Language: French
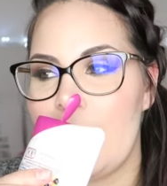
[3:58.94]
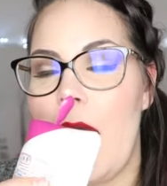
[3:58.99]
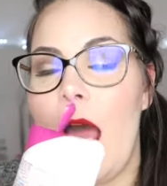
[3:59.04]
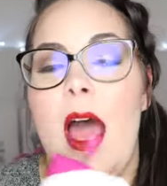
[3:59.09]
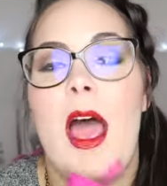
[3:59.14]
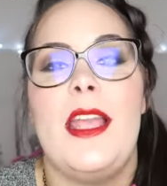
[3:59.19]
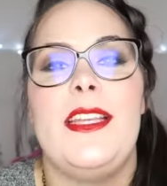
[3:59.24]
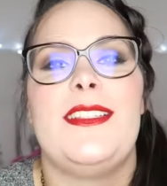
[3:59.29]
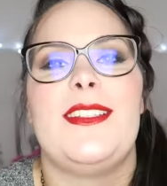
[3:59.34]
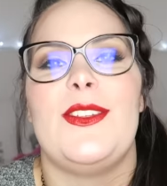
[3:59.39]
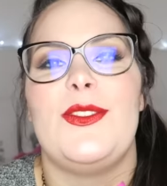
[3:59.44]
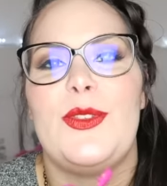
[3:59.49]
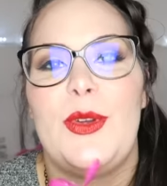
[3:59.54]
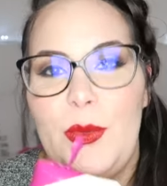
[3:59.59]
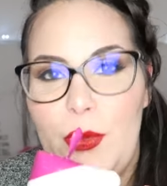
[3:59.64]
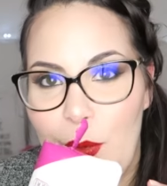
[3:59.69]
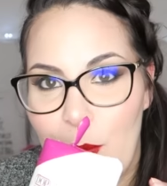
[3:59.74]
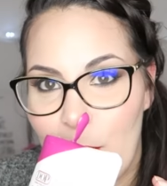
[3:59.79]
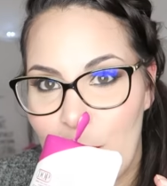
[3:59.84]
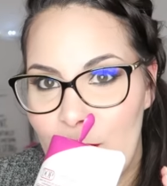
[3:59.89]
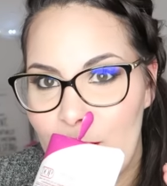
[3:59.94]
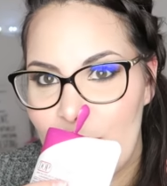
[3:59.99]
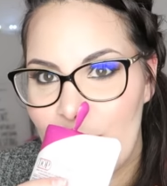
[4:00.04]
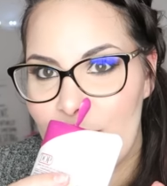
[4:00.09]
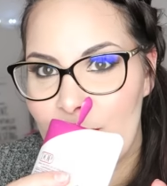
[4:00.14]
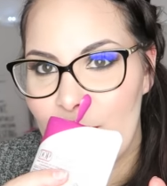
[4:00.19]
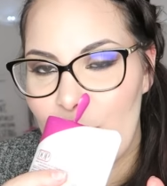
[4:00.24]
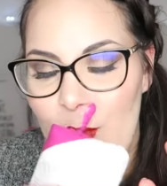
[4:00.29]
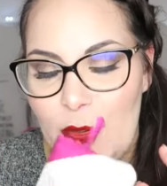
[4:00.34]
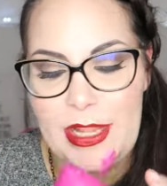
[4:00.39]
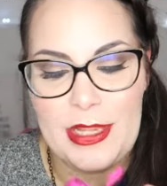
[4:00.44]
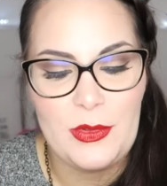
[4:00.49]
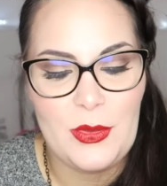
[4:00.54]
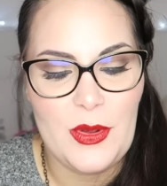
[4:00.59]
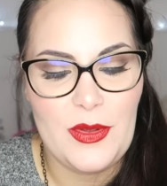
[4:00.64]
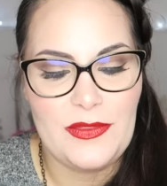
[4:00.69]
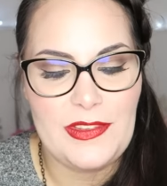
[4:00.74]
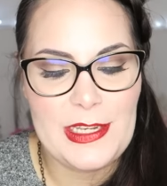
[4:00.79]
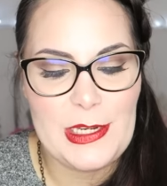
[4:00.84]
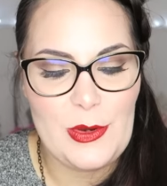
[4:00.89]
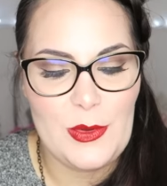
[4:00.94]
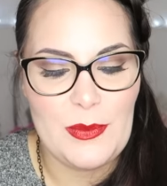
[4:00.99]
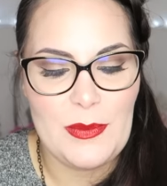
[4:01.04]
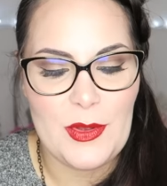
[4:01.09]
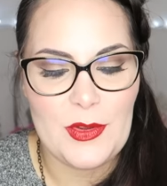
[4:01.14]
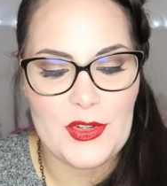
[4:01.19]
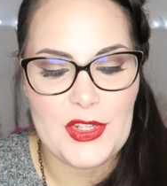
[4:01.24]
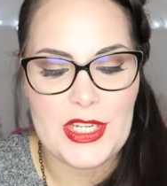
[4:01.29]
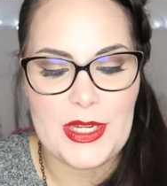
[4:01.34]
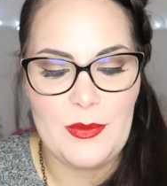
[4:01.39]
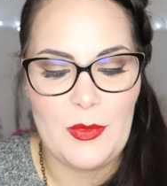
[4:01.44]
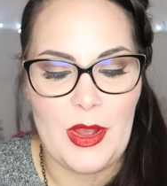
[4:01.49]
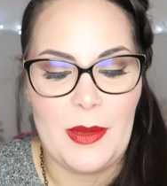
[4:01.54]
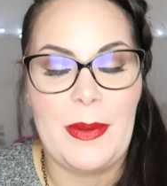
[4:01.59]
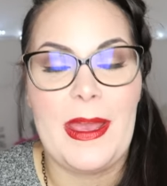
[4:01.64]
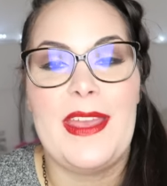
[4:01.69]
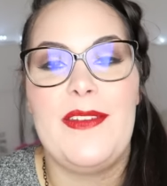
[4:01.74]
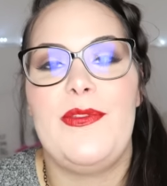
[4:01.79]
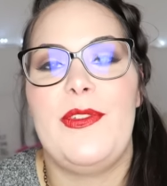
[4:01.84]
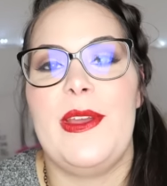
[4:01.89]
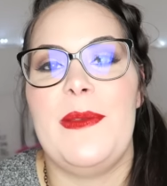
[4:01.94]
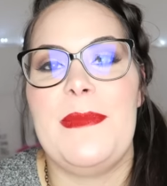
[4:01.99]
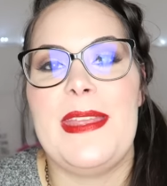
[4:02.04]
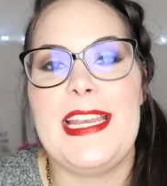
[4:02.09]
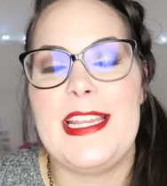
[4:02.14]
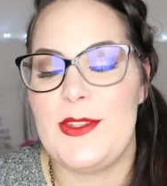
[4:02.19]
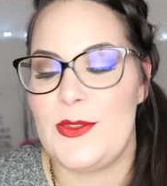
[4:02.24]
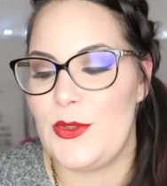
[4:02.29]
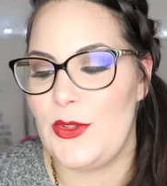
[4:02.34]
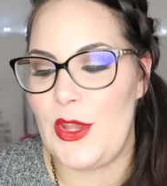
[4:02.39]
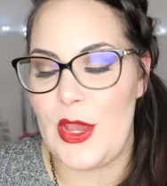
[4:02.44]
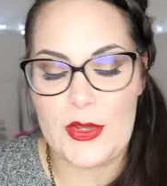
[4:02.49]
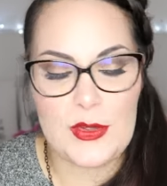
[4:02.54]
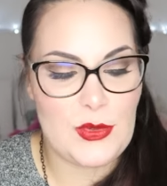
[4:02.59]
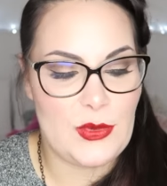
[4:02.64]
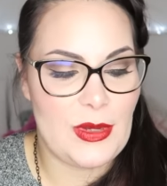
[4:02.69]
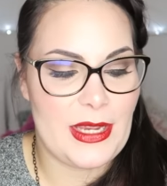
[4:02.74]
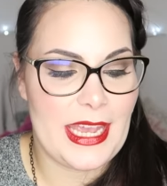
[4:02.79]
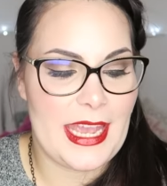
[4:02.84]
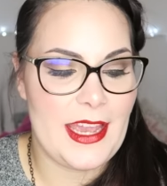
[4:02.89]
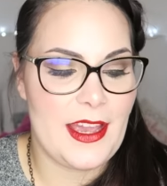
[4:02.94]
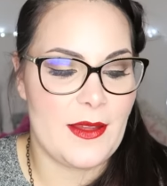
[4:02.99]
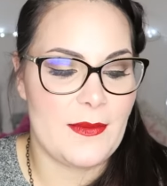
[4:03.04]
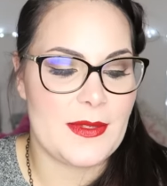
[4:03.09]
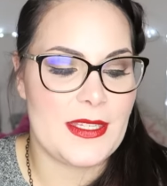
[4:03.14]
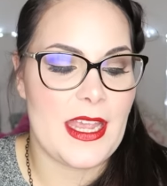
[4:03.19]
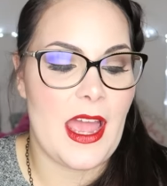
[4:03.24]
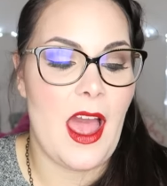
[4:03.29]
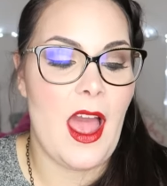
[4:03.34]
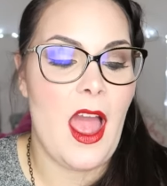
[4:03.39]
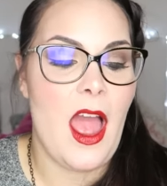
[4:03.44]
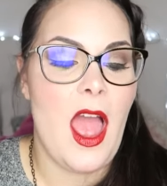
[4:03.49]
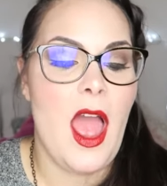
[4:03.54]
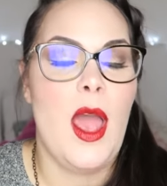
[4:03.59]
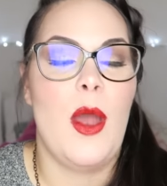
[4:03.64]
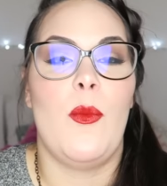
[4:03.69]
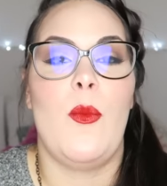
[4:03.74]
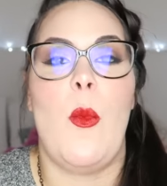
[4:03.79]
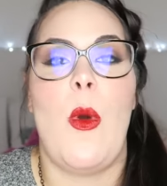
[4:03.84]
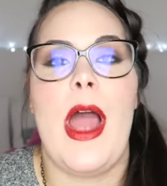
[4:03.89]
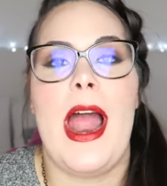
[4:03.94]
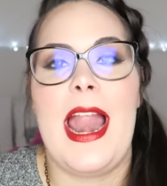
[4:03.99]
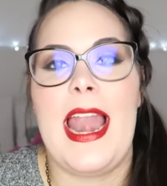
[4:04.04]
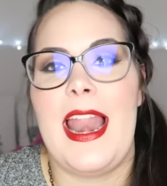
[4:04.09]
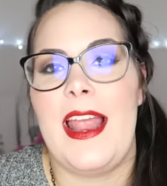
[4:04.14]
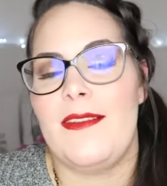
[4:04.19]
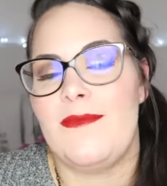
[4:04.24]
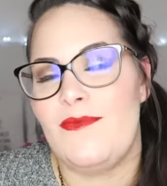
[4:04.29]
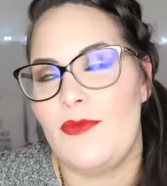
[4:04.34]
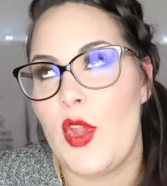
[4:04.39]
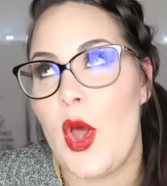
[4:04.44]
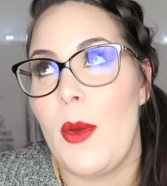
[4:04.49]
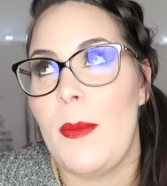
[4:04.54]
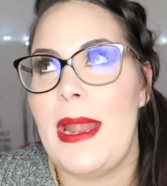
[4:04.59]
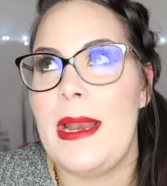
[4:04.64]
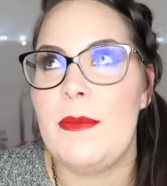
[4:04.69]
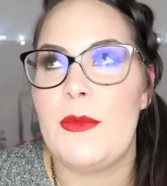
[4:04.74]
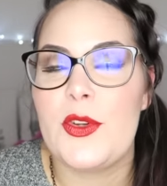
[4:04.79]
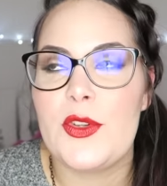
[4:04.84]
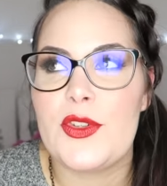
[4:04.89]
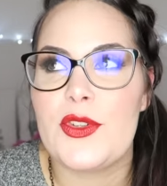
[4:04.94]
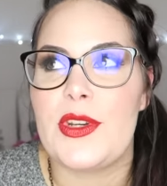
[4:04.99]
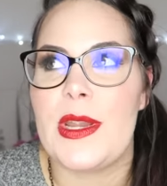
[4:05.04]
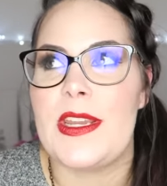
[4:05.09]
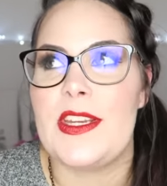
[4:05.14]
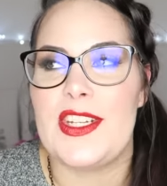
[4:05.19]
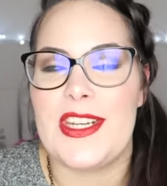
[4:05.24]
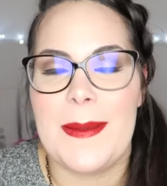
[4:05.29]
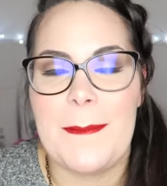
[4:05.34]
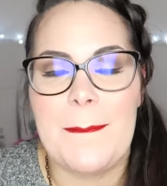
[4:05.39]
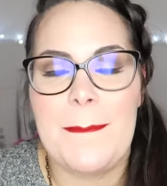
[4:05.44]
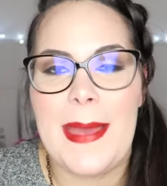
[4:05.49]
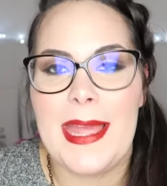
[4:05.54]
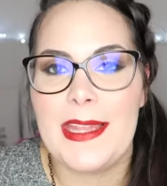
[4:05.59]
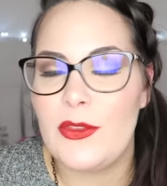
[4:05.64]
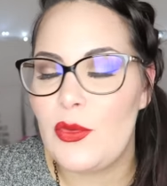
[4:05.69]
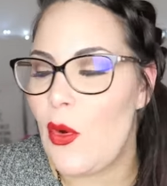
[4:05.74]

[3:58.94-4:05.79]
Ah, il sent trop trop bon. On a trop envie de le manger. Bon après, faut aimer les odeurs sucrées comme ça. Moi, normalement, j'aime pas